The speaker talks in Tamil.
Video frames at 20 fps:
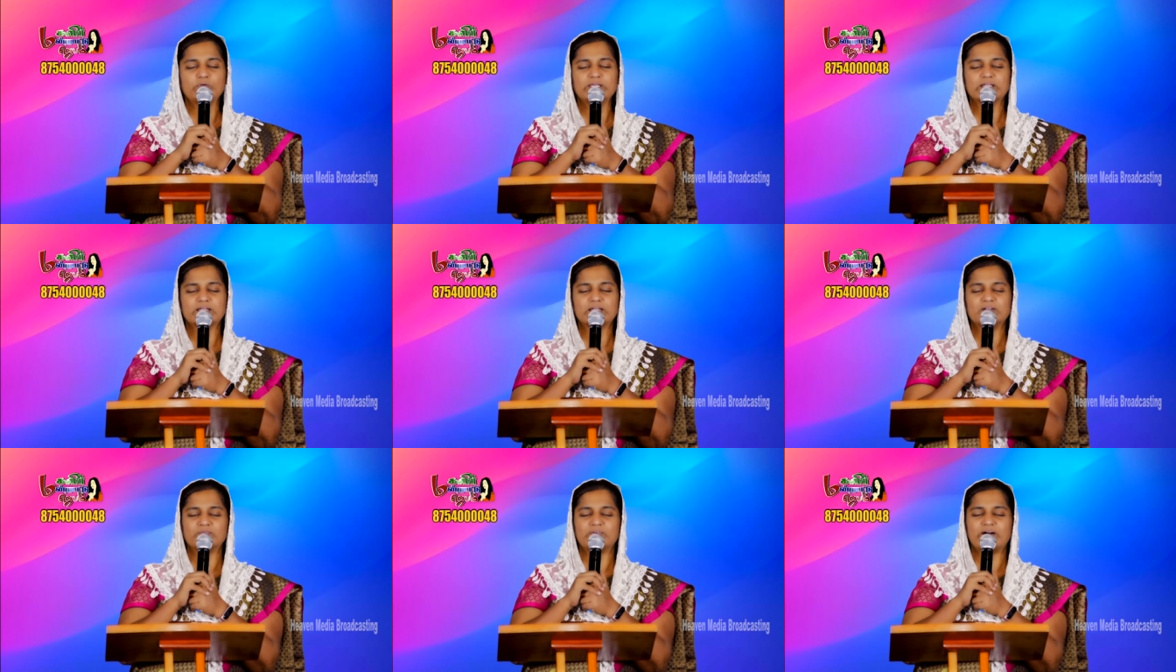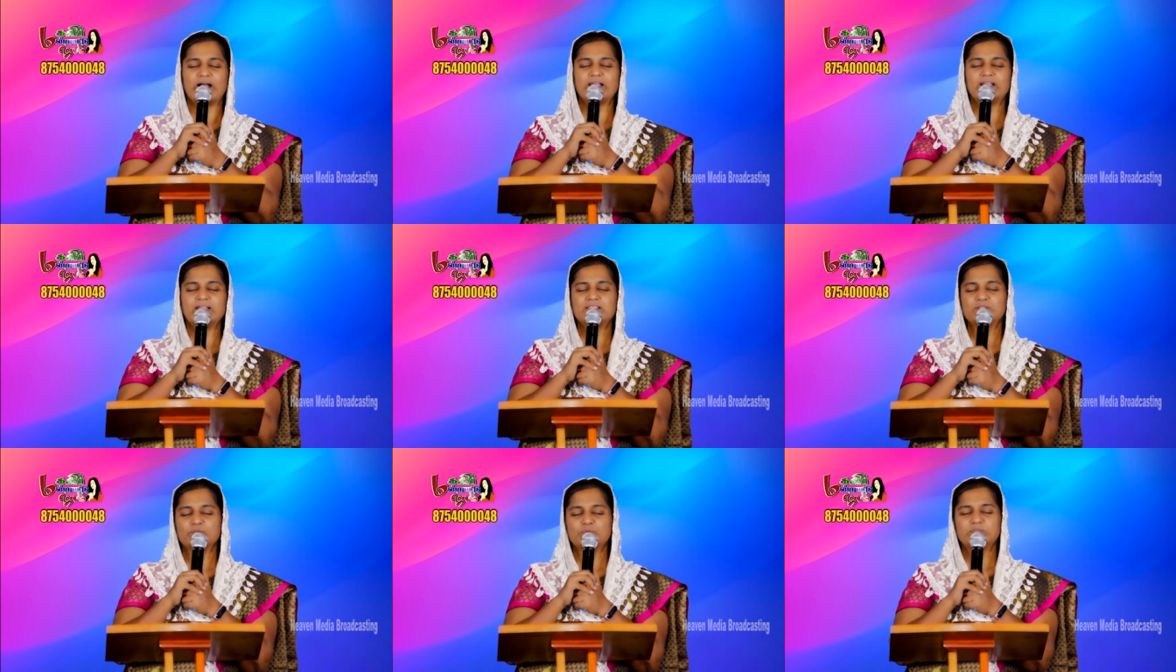ஊழியர்கள்
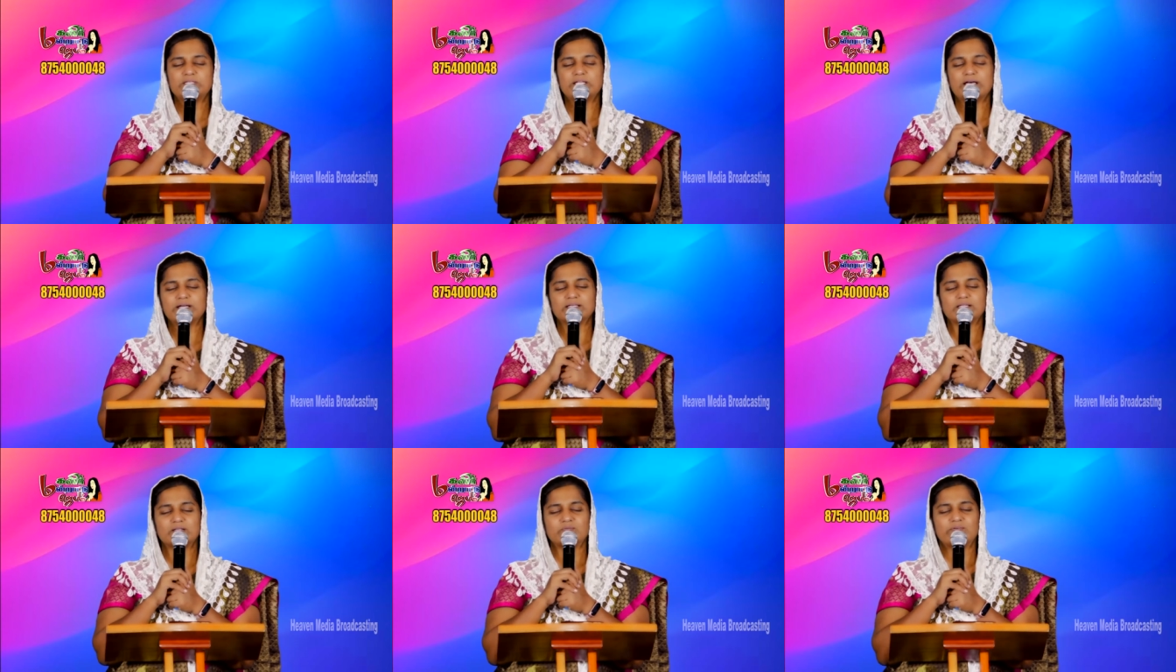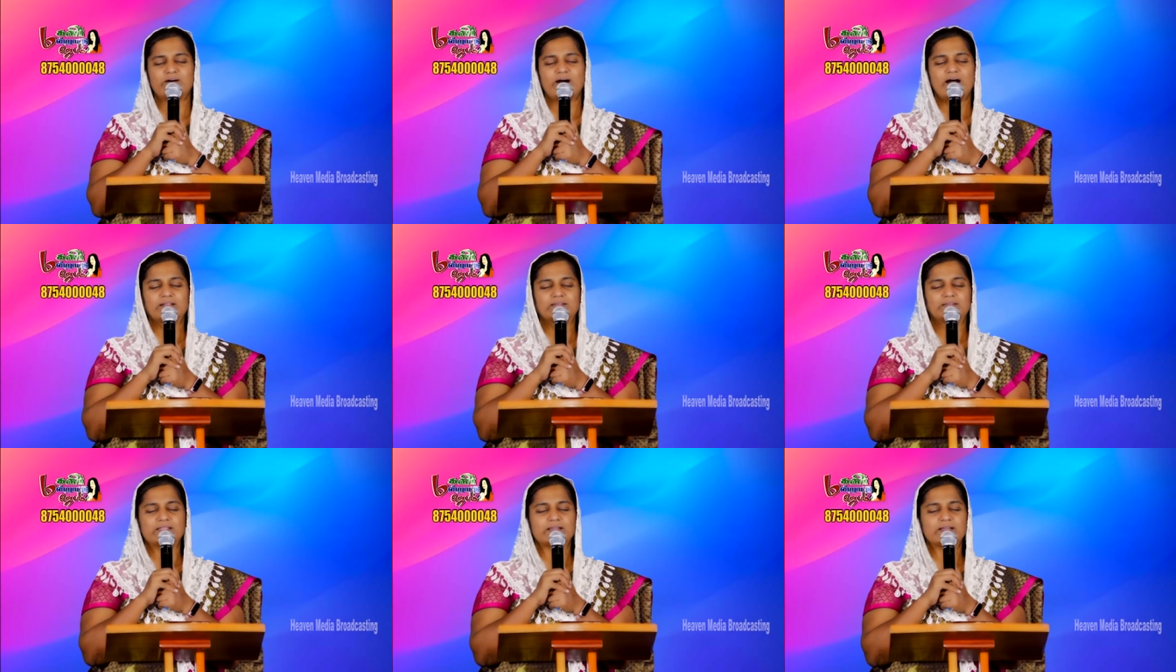வாயிலிருந்து உண்டாகிற
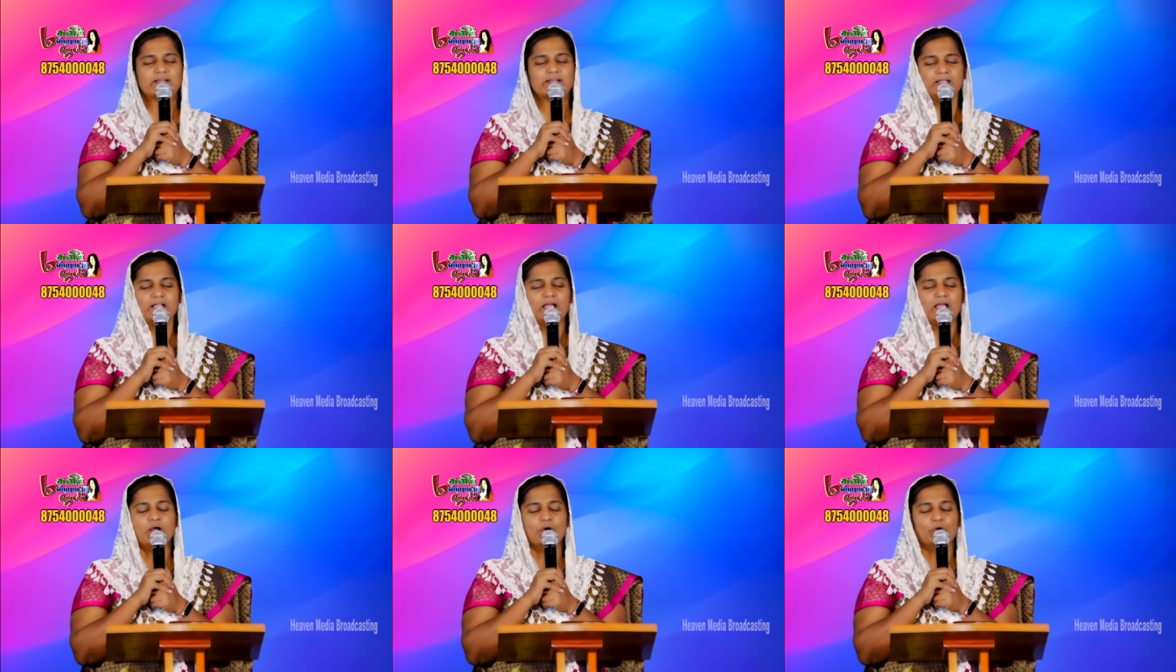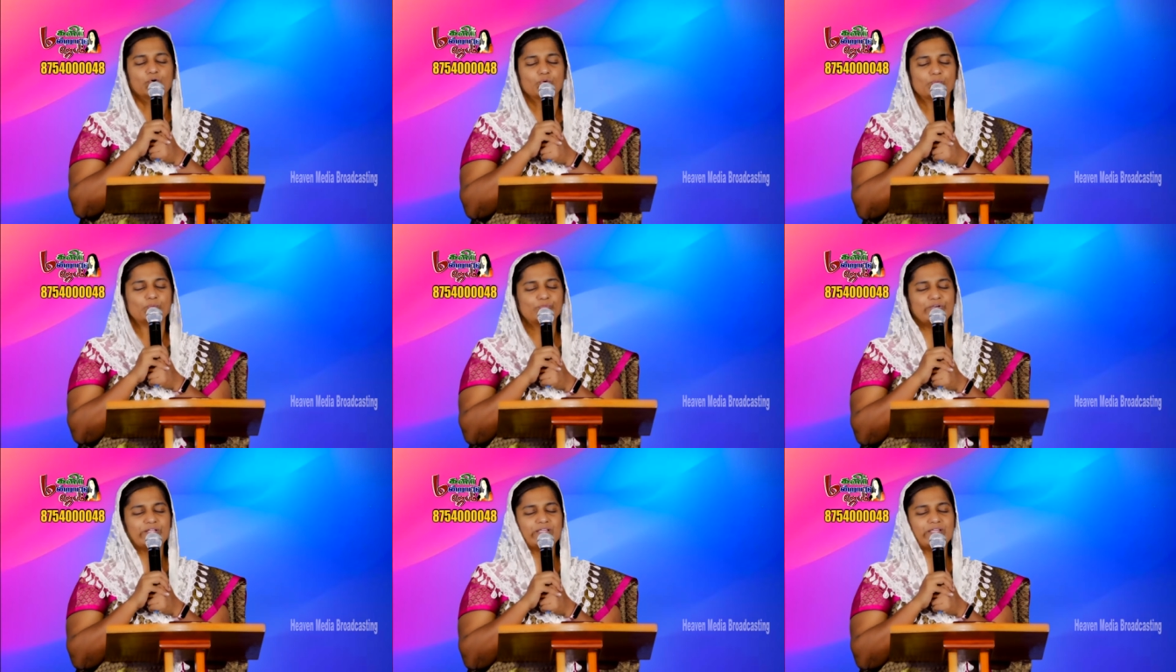வார்த்தைகள்
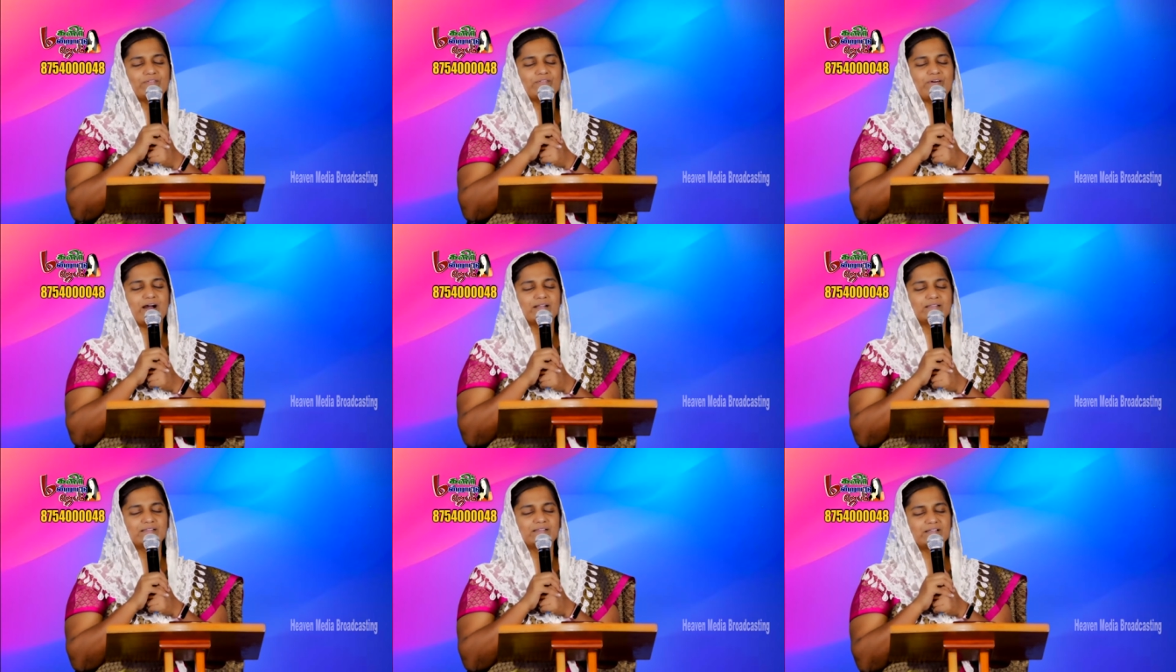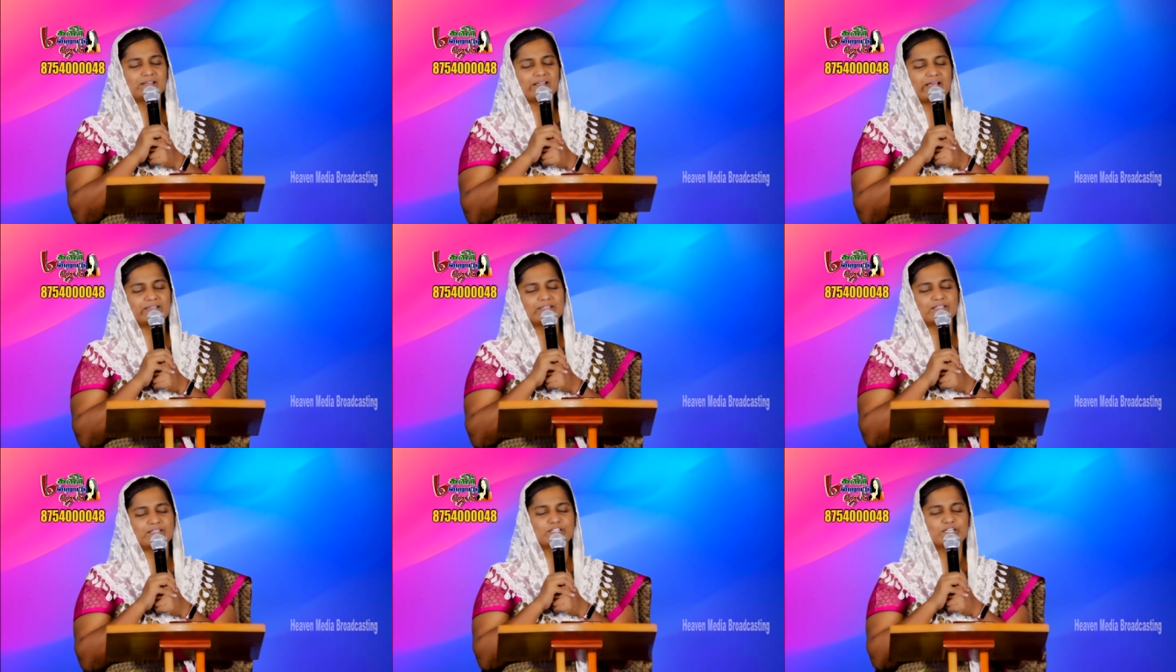உம்முடைய
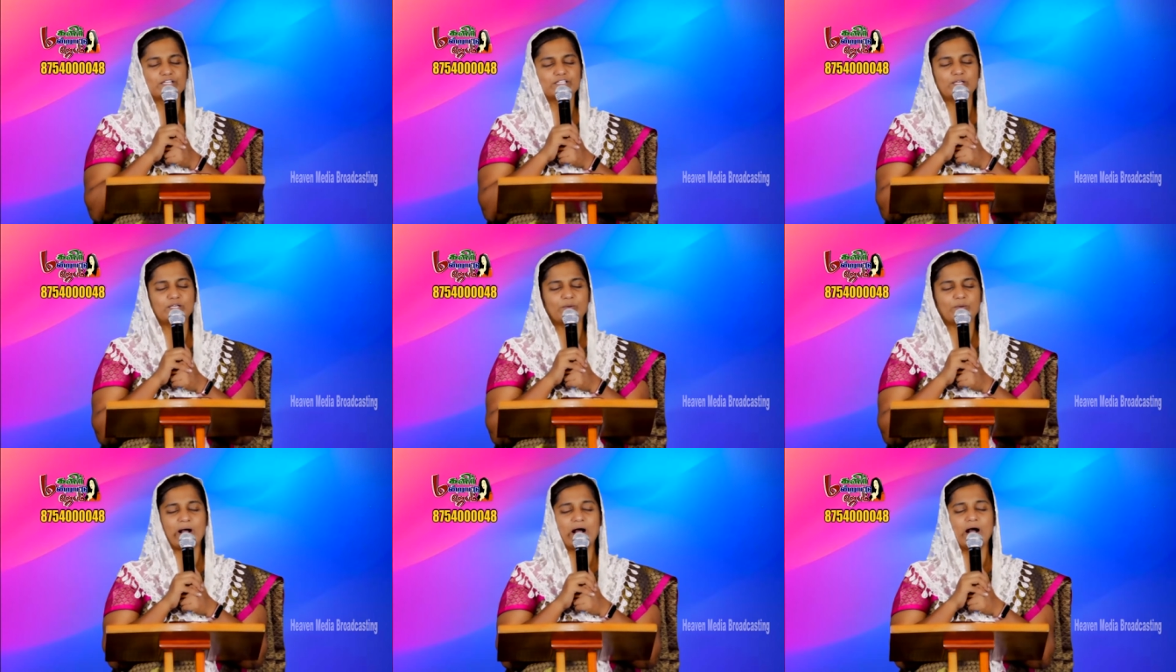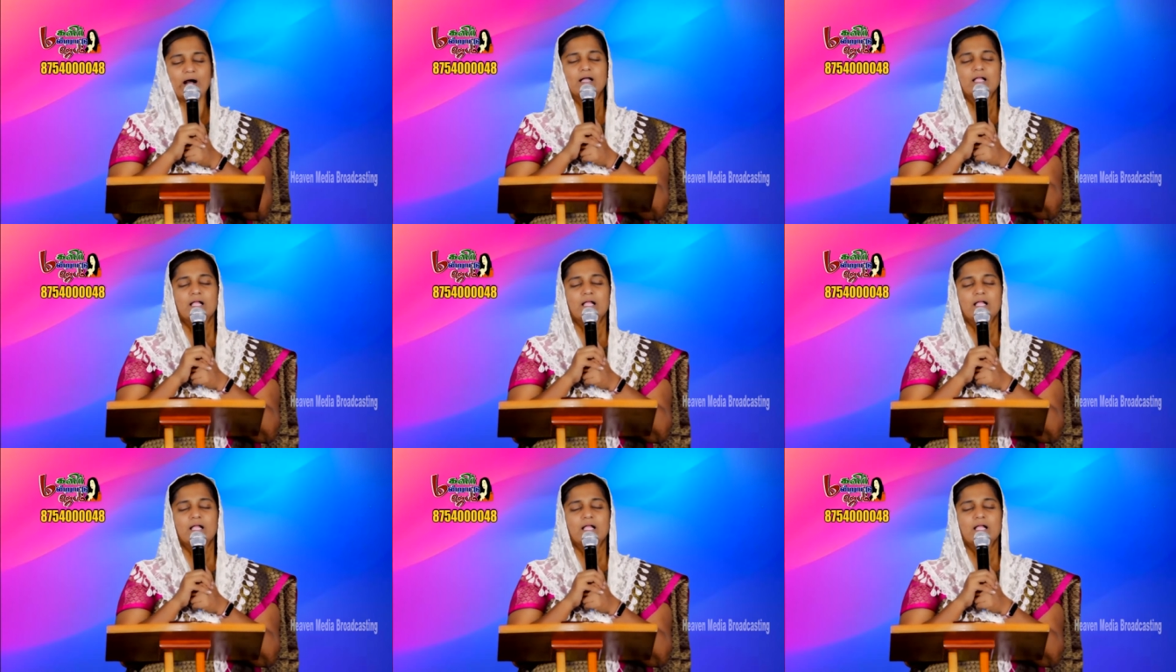வார்த்தைகளாக இருக்கட்டப்பா